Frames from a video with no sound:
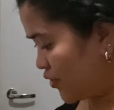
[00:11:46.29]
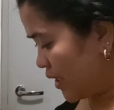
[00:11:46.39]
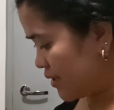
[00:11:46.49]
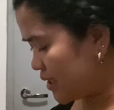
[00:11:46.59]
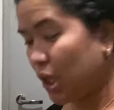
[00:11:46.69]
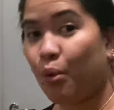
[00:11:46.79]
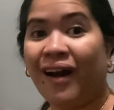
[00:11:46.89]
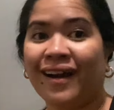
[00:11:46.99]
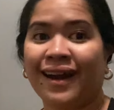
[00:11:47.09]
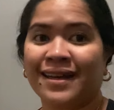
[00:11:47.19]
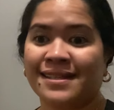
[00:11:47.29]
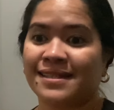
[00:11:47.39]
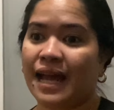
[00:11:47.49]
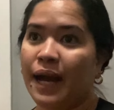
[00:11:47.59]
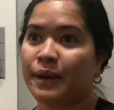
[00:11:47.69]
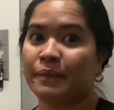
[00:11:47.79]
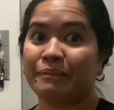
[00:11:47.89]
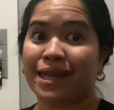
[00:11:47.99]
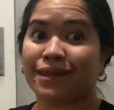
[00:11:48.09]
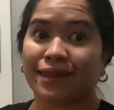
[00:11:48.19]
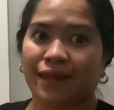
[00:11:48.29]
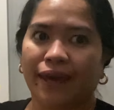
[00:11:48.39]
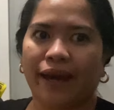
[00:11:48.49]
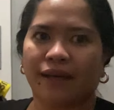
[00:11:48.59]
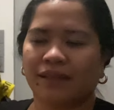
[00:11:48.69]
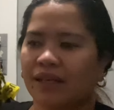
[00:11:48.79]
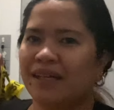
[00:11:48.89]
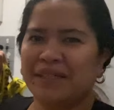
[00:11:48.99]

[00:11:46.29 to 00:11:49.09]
din sa wakas ang binyag